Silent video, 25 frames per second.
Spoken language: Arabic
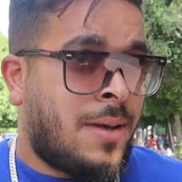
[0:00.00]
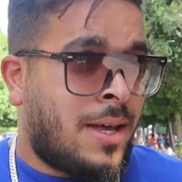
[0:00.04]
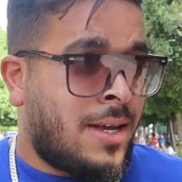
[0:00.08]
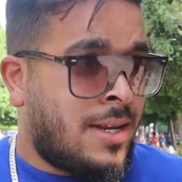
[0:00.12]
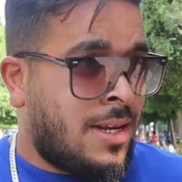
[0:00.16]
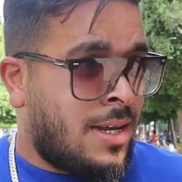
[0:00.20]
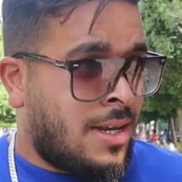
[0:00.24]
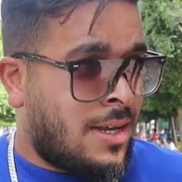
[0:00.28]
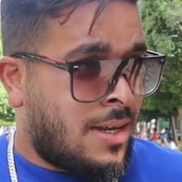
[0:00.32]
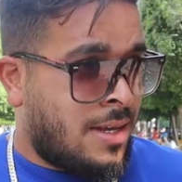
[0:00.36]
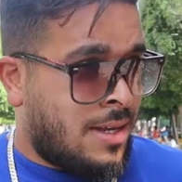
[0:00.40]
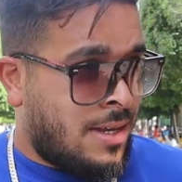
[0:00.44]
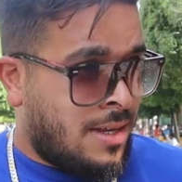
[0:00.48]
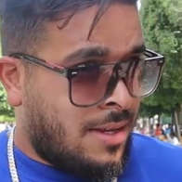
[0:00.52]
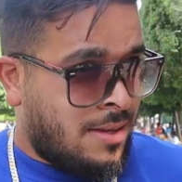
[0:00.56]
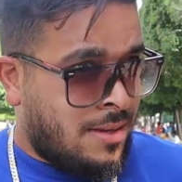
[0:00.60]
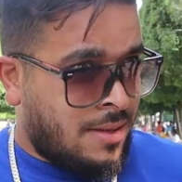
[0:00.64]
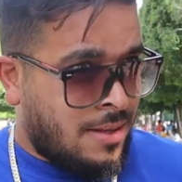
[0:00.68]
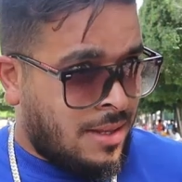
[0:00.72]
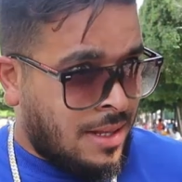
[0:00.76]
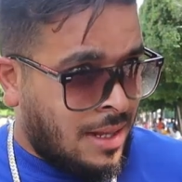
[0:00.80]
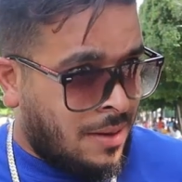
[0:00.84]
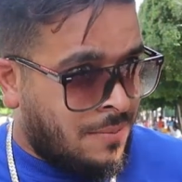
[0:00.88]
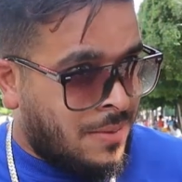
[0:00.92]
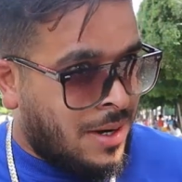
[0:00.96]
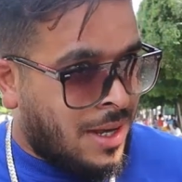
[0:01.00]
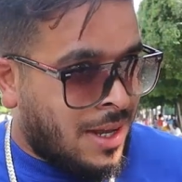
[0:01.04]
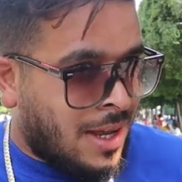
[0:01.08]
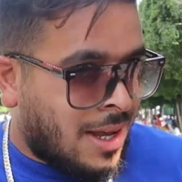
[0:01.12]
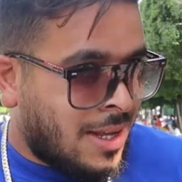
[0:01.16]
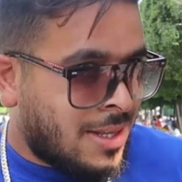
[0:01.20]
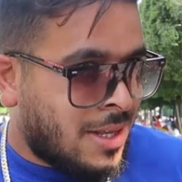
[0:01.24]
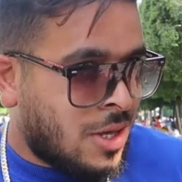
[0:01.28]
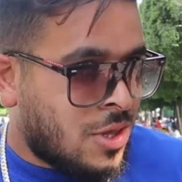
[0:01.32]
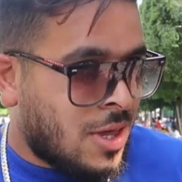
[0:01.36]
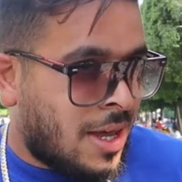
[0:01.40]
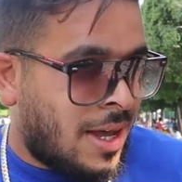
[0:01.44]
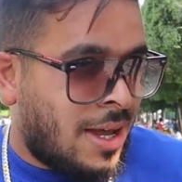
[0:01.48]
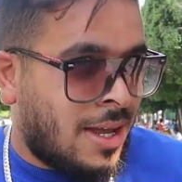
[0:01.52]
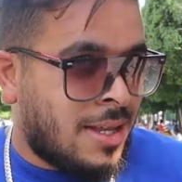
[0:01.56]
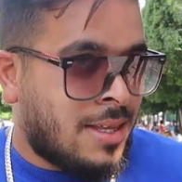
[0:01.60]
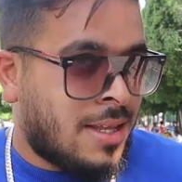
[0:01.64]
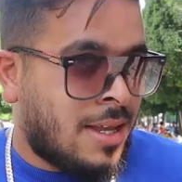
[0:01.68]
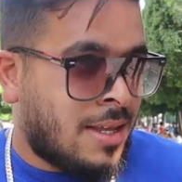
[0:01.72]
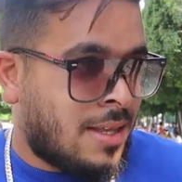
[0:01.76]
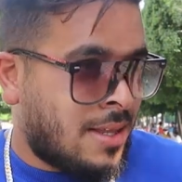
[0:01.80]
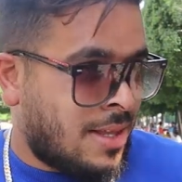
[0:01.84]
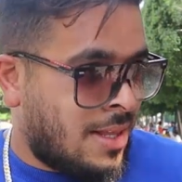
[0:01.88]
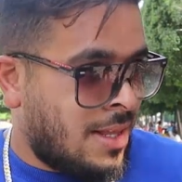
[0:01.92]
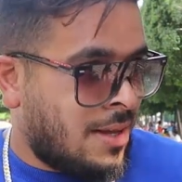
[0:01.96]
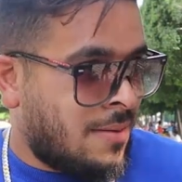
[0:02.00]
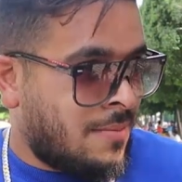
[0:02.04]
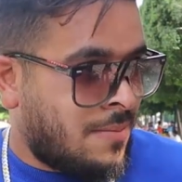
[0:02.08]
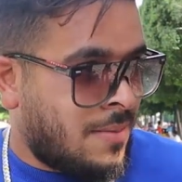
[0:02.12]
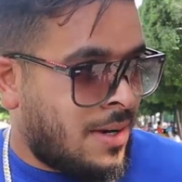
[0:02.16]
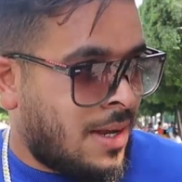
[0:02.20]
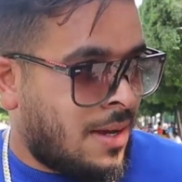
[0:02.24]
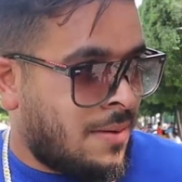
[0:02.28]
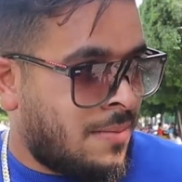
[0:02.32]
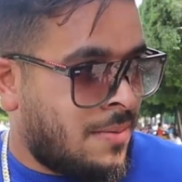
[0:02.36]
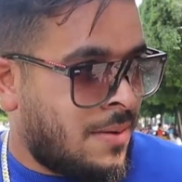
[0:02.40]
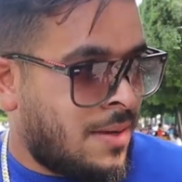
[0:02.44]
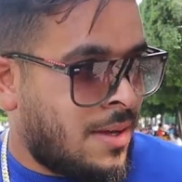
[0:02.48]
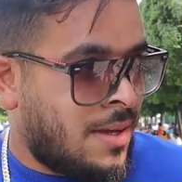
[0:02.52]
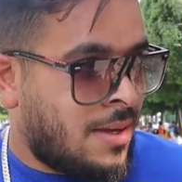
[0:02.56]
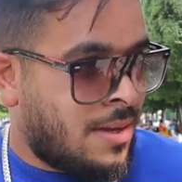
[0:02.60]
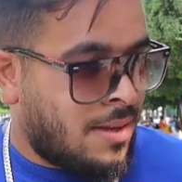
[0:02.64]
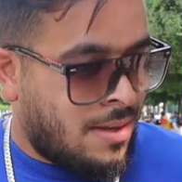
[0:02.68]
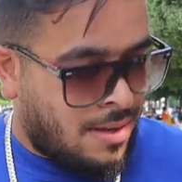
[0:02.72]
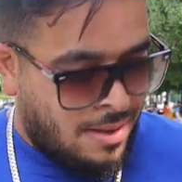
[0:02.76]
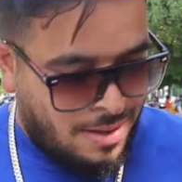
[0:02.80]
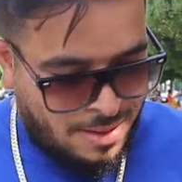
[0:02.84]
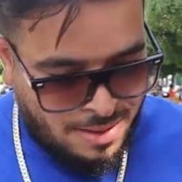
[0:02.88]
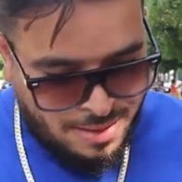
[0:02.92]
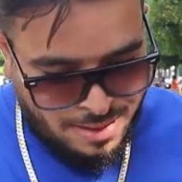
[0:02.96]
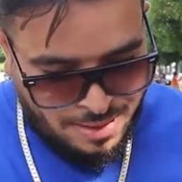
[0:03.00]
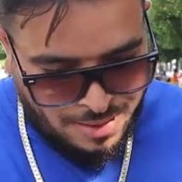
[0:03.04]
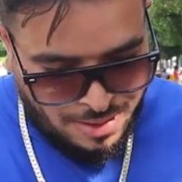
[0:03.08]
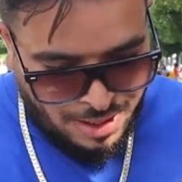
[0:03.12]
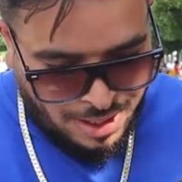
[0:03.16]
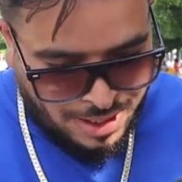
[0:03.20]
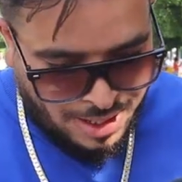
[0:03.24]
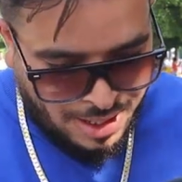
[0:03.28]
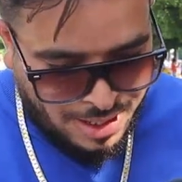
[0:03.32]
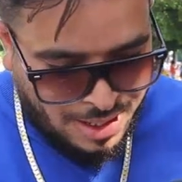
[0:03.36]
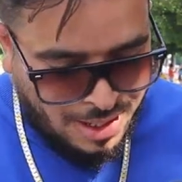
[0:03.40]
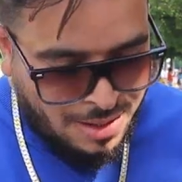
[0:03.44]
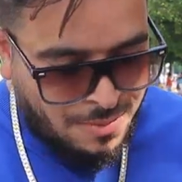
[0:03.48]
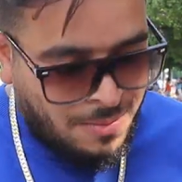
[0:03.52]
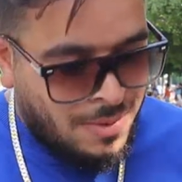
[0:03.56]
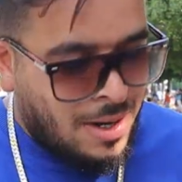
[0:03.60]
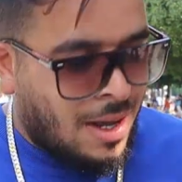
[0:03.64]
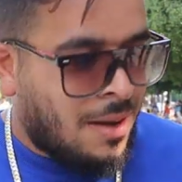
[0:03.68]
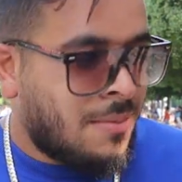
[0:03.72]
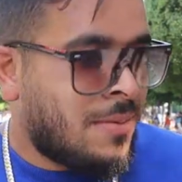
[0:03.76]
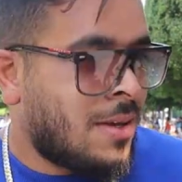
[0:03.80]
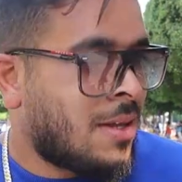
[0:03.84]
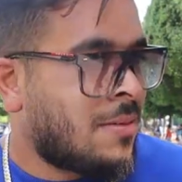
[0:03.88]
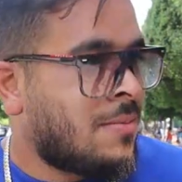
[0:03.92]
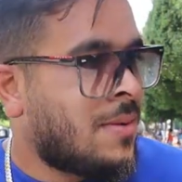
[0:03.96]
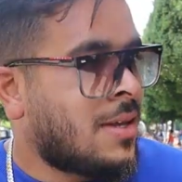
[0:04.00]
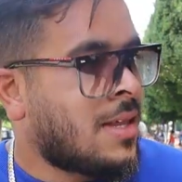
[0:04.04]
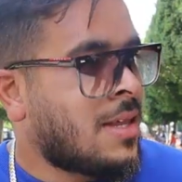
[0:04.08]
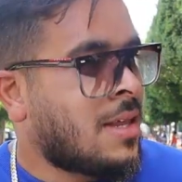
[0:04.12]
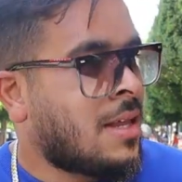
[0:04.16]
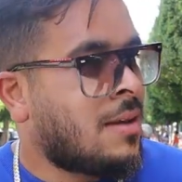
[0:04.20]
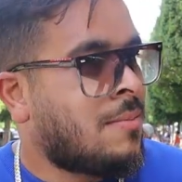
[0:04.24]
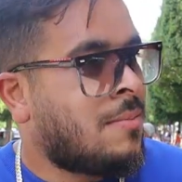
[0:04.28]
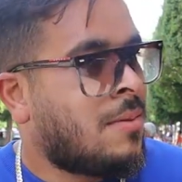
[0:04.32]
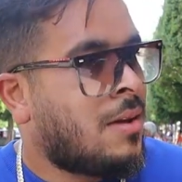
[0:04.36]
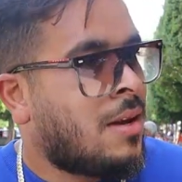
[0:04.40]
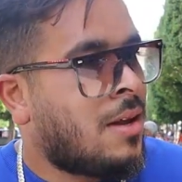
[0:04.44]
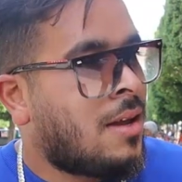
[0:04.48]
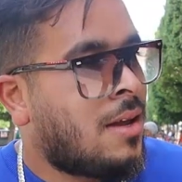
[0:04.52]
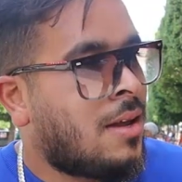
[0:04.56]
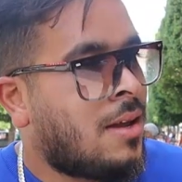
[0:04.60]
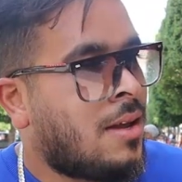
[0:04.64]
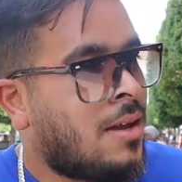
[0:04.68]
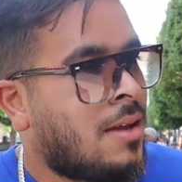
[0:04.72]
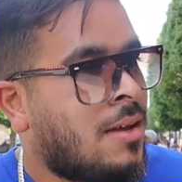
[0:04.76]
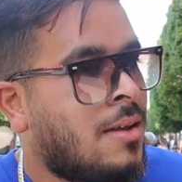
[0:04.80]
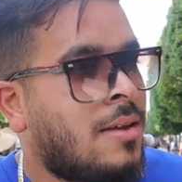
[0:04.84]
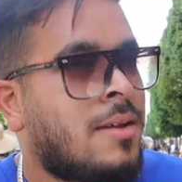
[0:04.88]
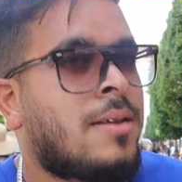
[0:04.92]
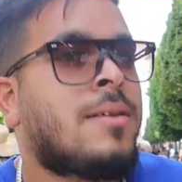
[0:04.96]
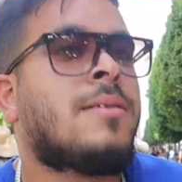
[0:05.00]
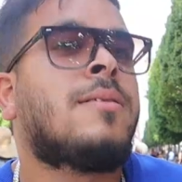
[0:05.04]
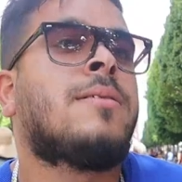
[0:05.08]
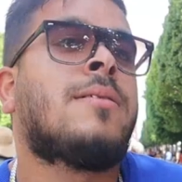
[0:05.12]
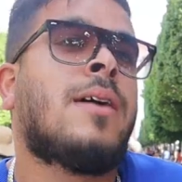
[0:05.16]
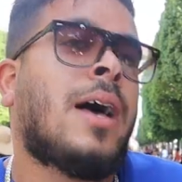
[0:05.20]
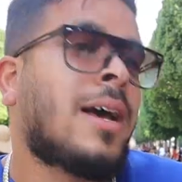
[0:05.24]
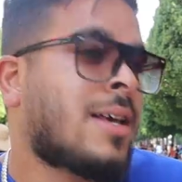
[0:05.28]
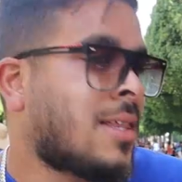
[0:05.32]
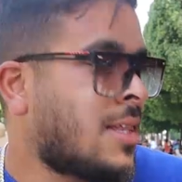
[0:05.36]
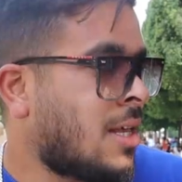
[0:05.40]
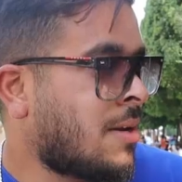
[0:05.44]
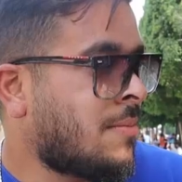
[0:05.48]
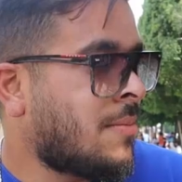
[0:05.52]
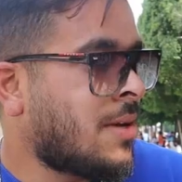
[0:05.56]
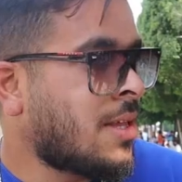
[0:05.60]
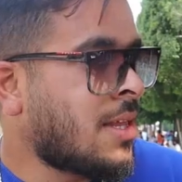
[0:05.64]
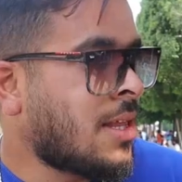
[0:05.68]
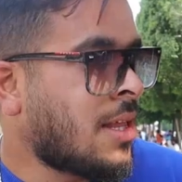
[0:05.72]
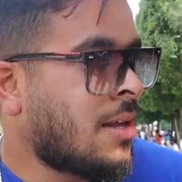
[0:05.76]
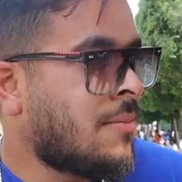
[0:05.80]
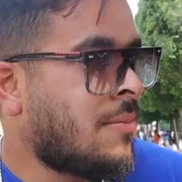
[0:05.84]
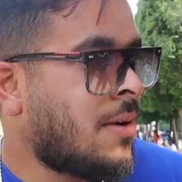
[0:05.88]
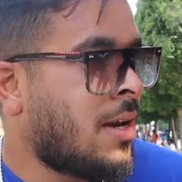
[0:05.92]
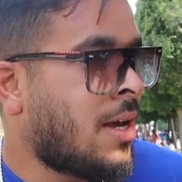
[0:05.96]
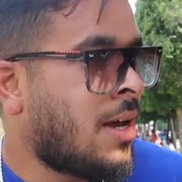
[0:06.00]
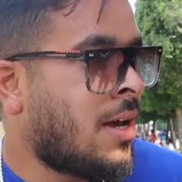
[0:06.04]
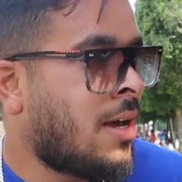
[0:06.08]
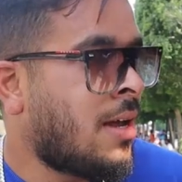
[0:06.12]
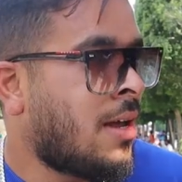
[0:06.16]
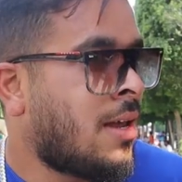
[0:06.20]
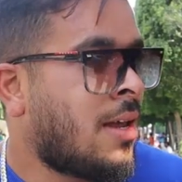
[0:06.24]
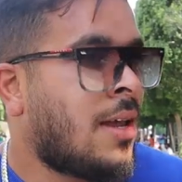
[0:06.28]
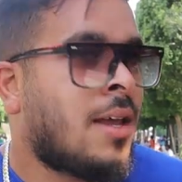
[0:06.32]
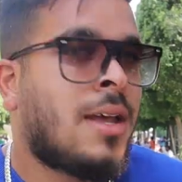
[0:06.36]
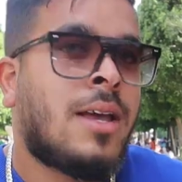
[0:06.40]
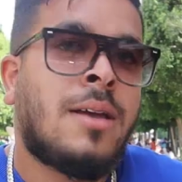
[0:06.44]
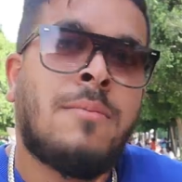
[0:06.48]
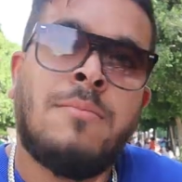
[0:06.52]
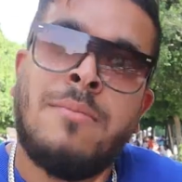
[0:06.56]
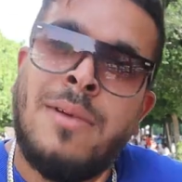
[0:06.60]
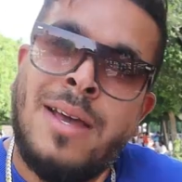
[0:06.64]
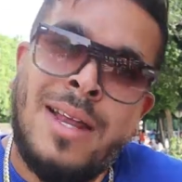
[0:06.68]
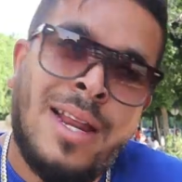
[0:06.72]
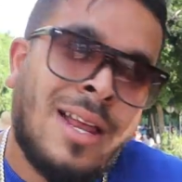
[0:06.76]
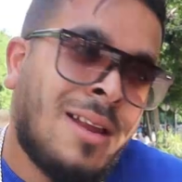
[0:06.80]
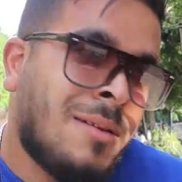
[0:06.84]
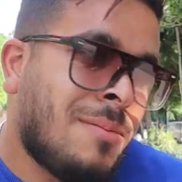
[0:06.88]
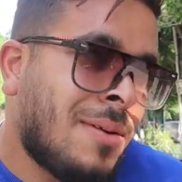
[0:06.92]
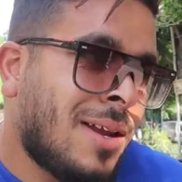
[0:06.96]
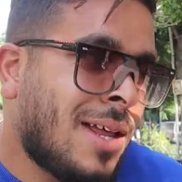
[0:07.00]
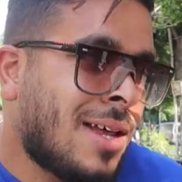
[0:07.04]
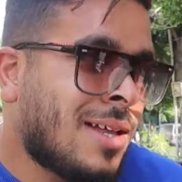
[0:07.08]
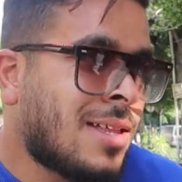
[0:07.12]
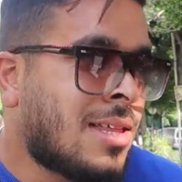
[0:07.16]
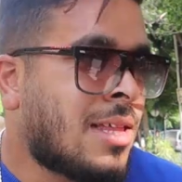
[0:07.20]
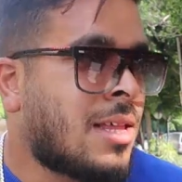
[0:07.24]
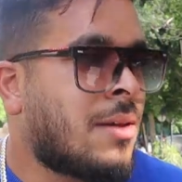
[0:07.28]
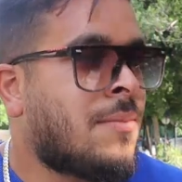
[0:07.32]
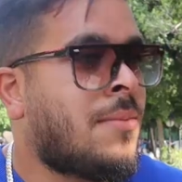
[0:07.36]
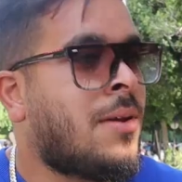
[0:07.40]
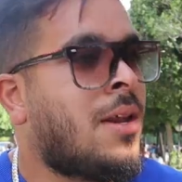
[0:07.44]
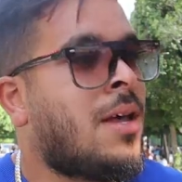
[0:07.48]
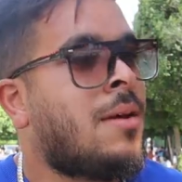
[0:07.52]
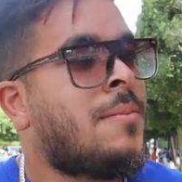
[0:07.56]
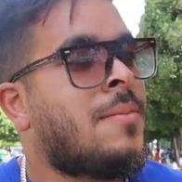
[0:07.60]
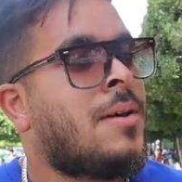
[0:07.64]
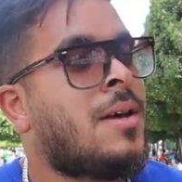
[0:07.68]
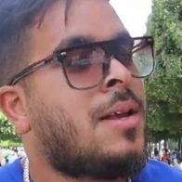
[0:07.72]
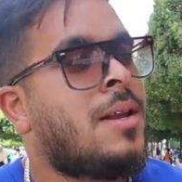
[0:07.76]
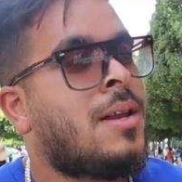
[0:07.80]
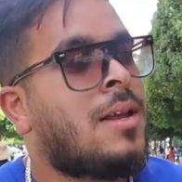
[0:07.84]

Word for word: معناها الزبله قداش عندها تلم العباد هيك تلم العباد من الزبله اكثر من الزبله مال البلاد زبله